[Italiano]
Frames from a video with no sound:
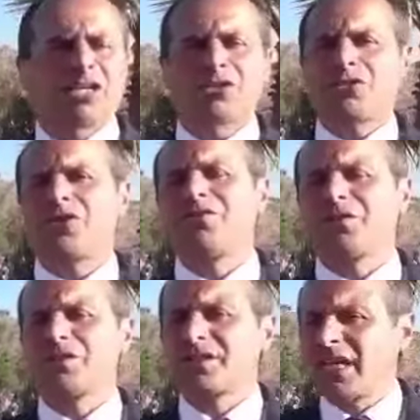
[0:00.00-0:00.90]
chi è arancione
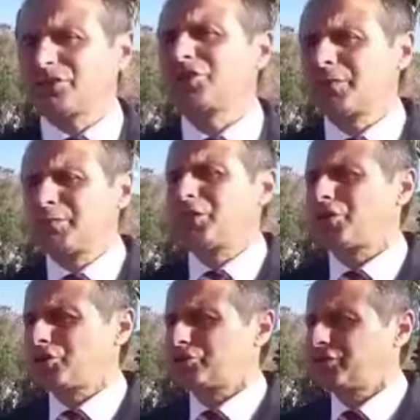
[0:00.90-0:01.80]
rinforzato, c'è pure
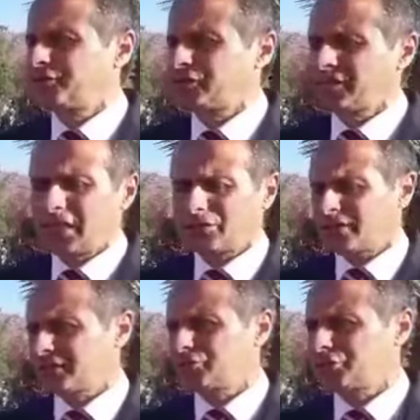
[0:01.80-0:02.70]
il rosso rinforzato
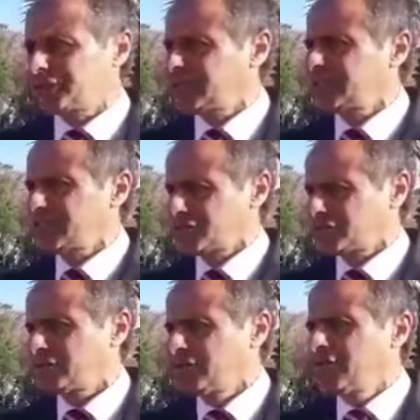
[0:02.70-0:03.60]
che sta uscendo
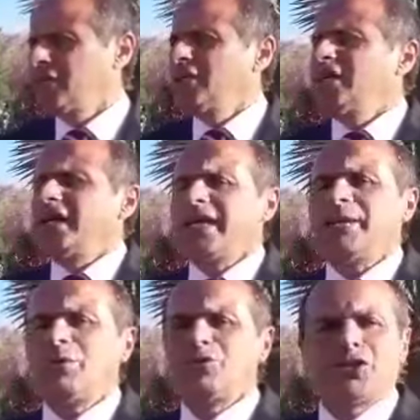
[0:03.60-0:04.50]
adesso eh,
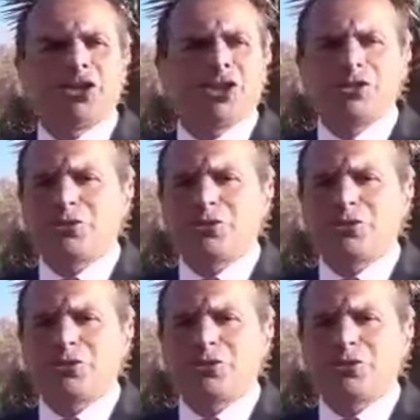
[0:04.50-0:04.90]
chi può uscire?